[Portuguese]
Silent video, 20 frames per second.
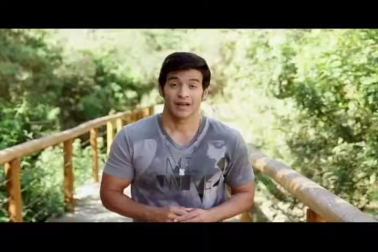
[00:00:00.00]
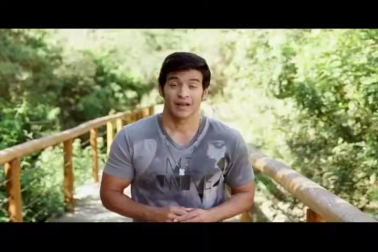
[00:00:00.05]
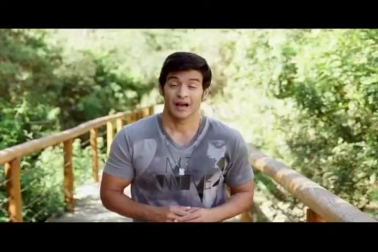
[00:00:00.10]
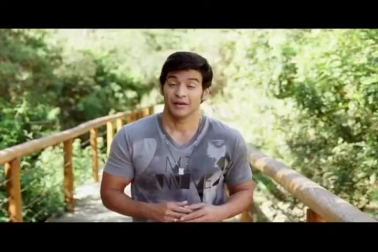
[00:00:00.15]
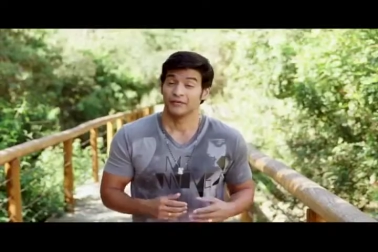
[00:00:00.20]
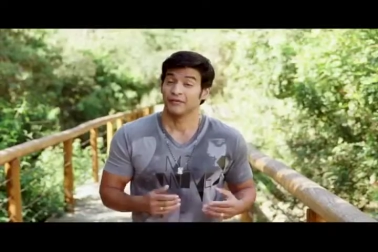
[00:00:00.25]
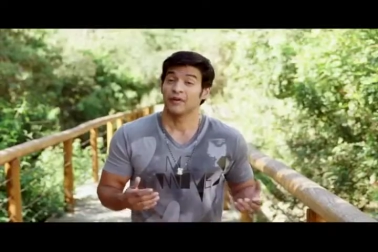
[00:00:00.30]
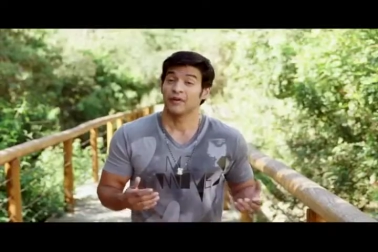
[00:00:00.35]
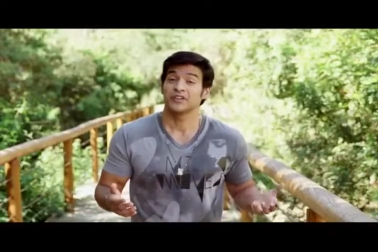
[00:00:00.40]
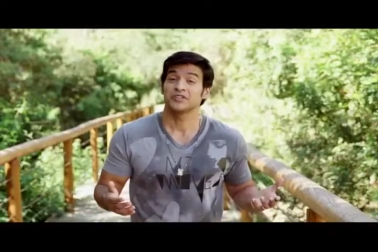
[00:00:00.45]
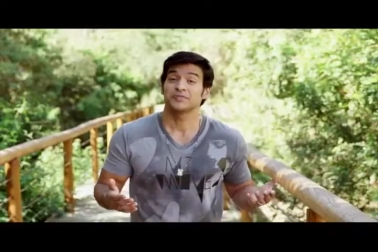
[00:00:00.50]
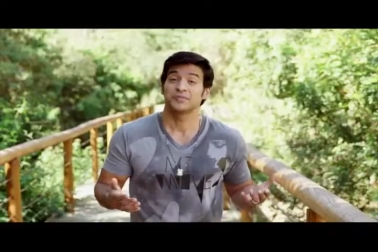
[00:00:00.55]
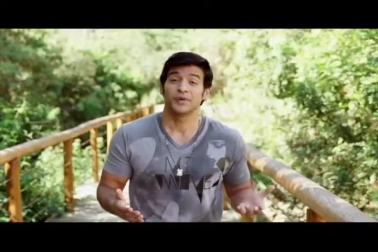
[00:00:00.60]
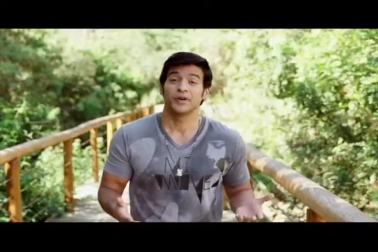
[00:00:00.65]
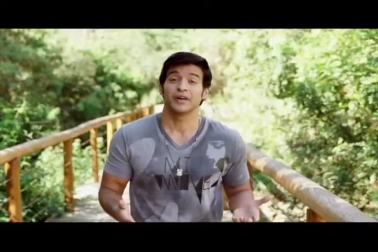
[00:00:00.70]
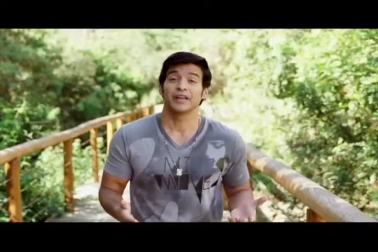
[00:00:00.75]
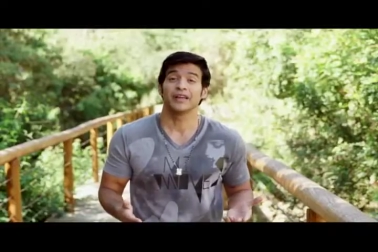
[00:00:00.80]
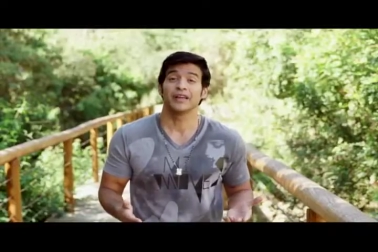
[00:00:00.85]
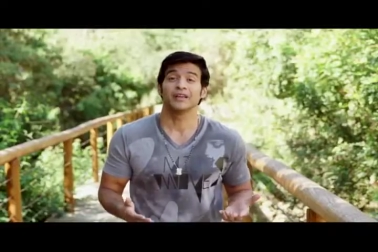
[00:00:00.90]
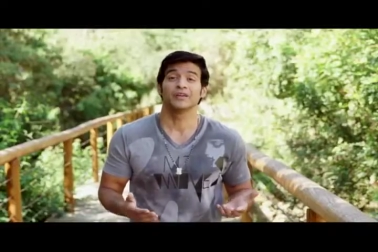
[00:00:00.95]
A vós,
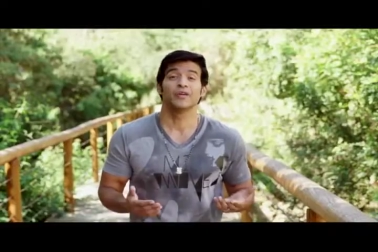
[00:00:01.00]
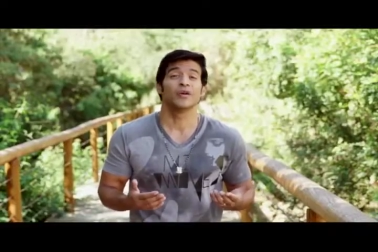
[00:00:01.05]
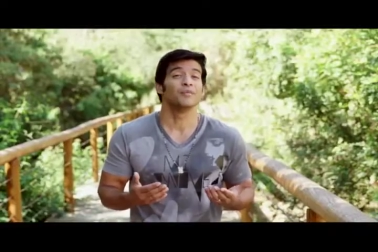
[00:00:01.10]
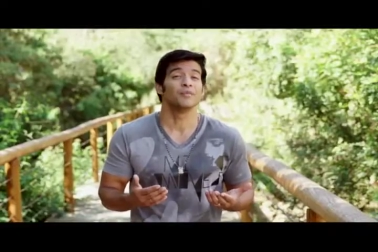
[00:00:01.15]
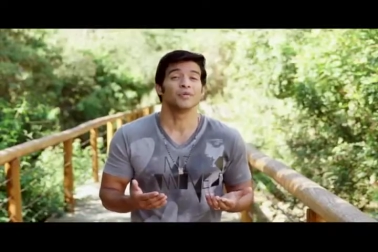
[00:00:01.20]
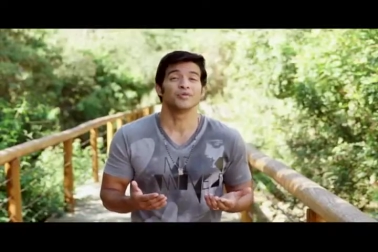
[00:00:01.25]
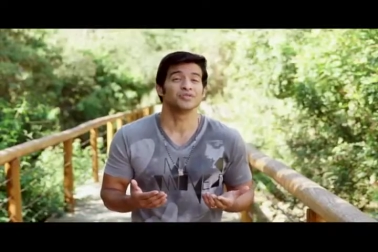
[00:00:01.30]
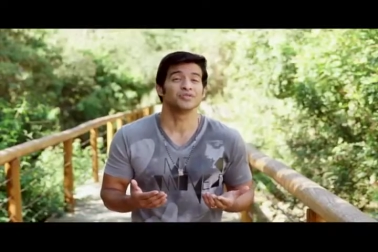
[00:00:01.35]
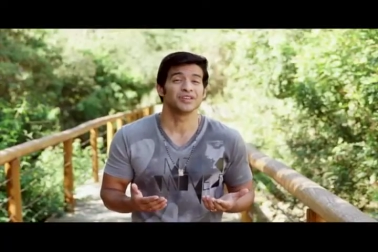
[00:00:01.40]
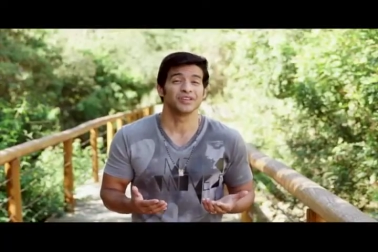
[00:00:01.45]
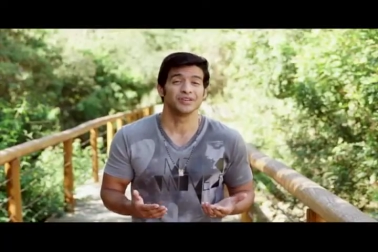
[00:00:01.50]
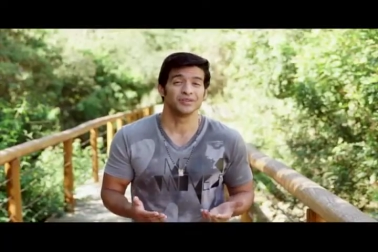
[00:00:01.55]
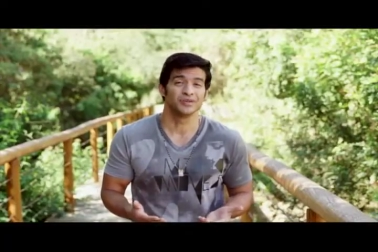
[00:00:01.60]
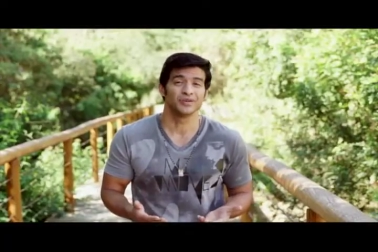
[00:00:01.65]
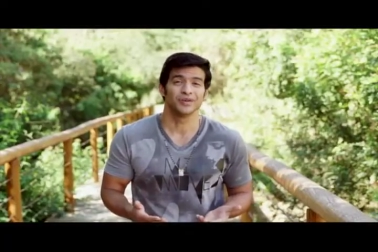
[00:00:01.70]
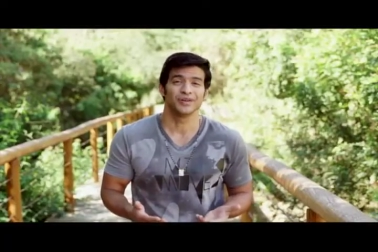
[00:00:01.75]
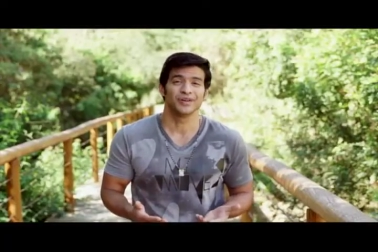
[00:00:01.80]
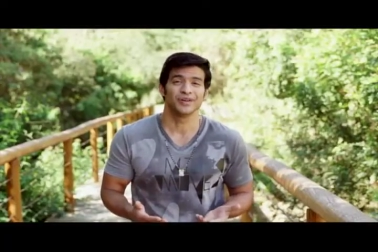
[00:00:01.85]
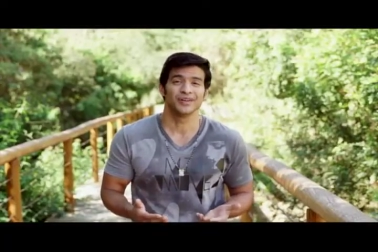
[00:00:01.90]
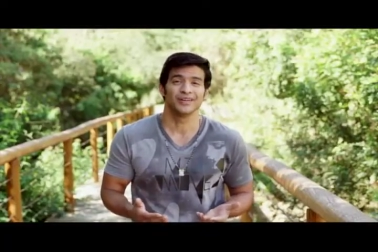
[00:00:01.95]
porém, ó meu Senhor,